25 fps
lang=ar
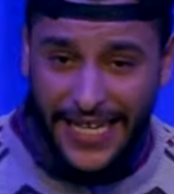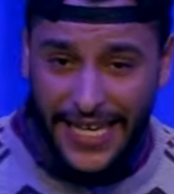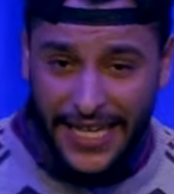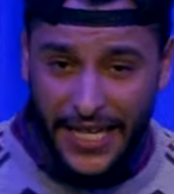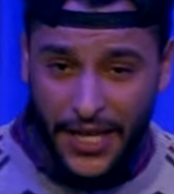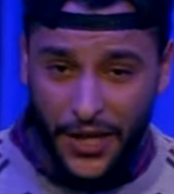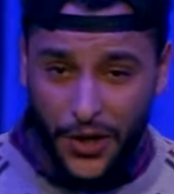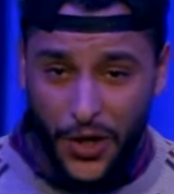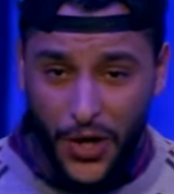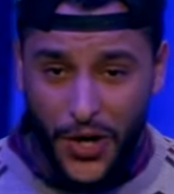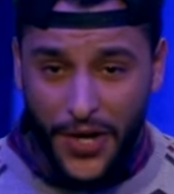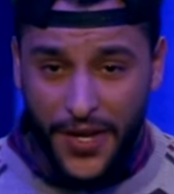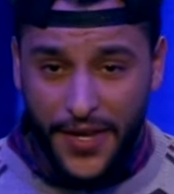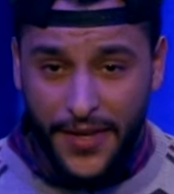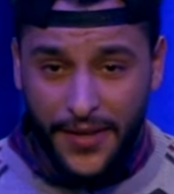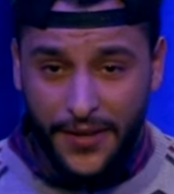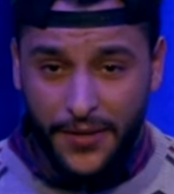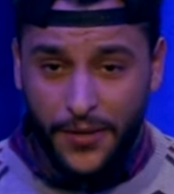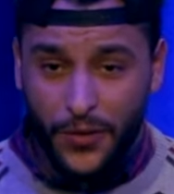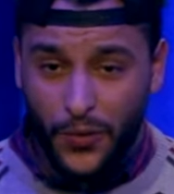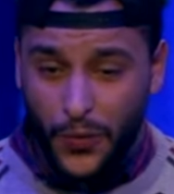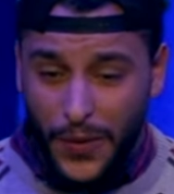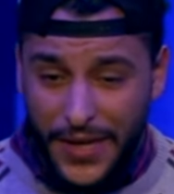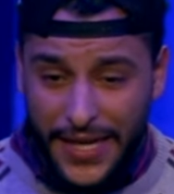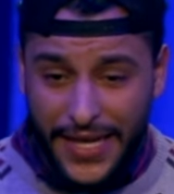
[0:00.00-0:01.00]
على روحي
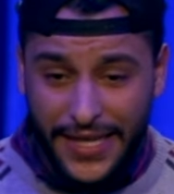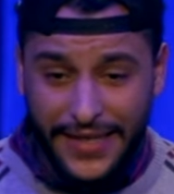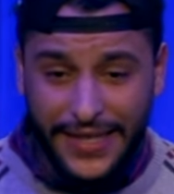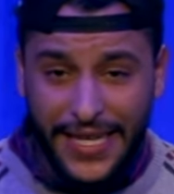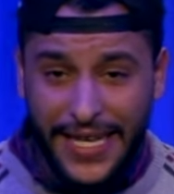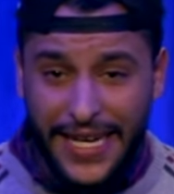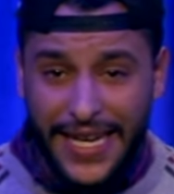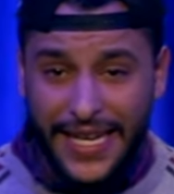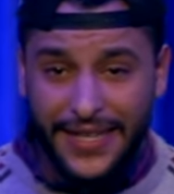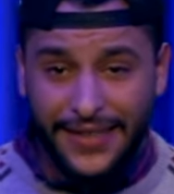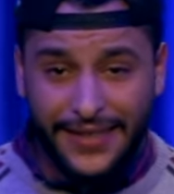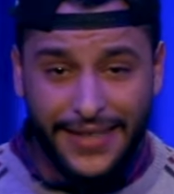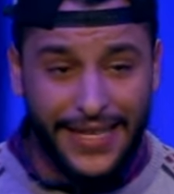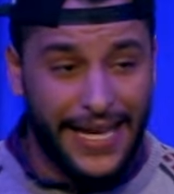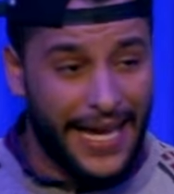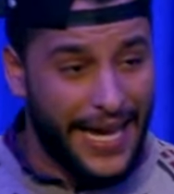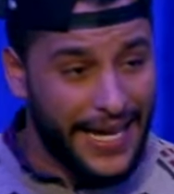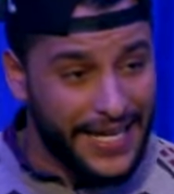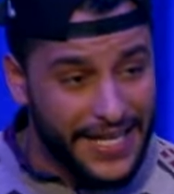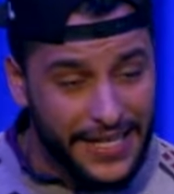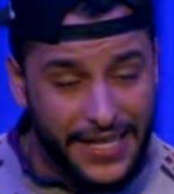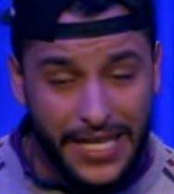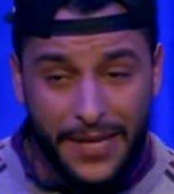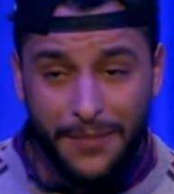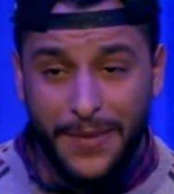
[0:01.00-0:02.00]
وانا طالع
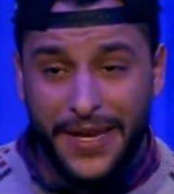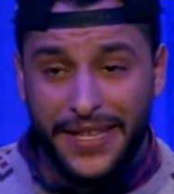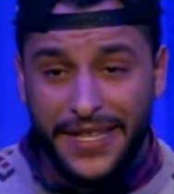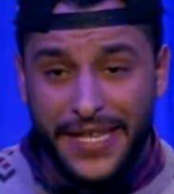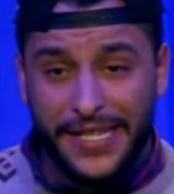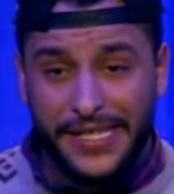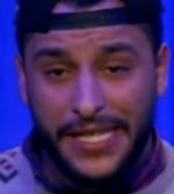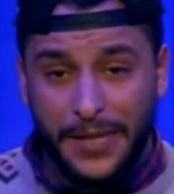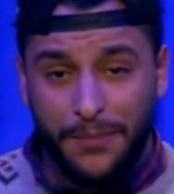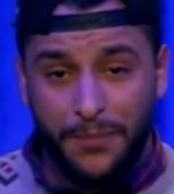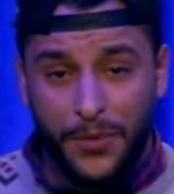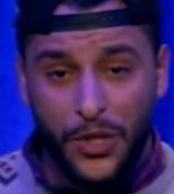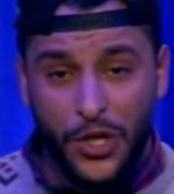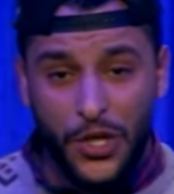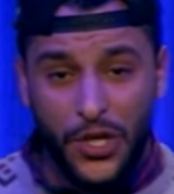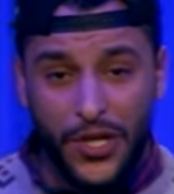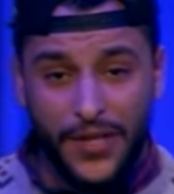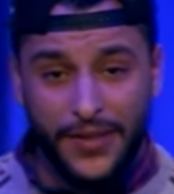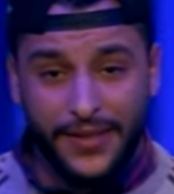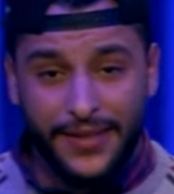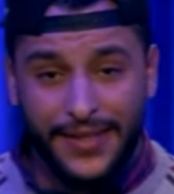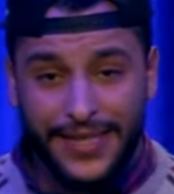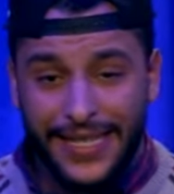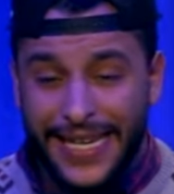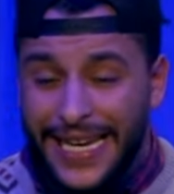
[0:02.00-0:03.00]
عيط لي باديس البيلوت
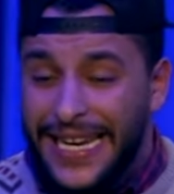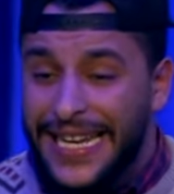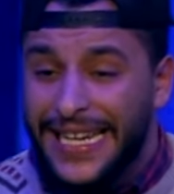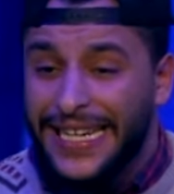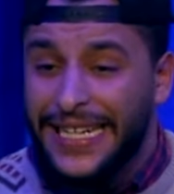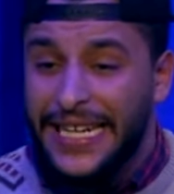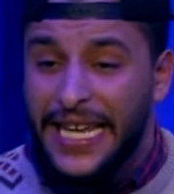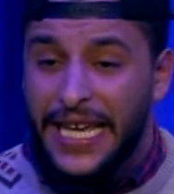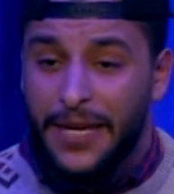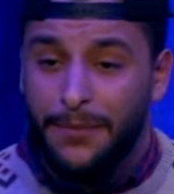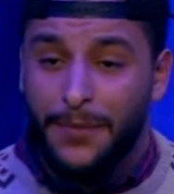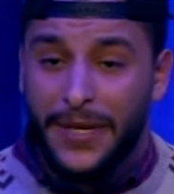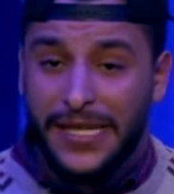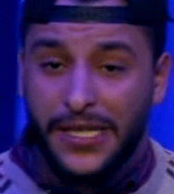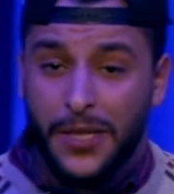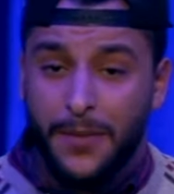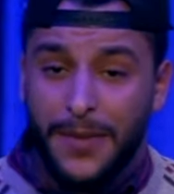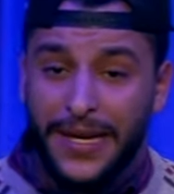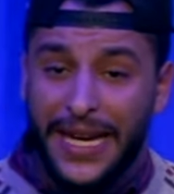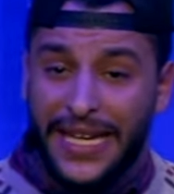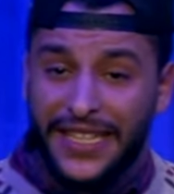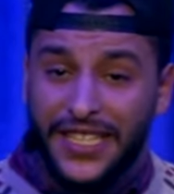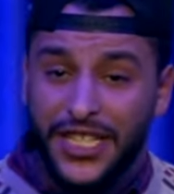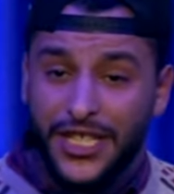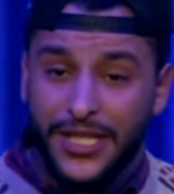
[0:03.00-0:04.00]
قال لي كلايب
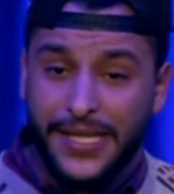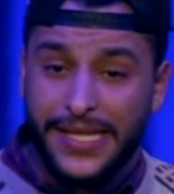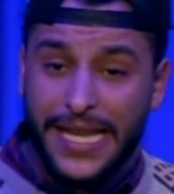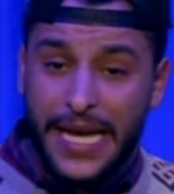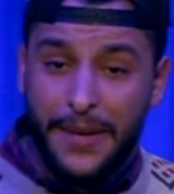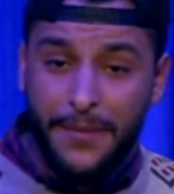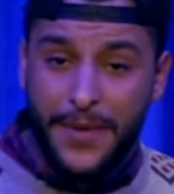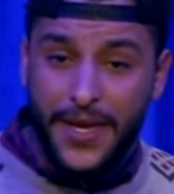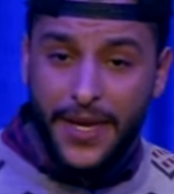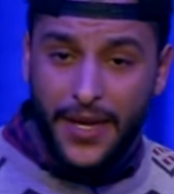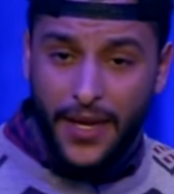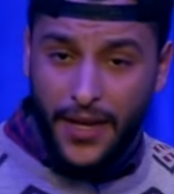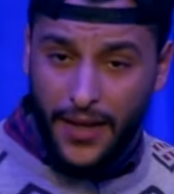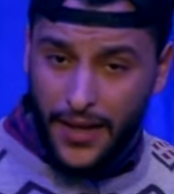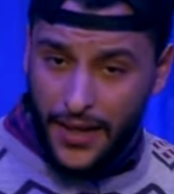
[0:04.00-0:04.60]
رسمك عندك صاحبي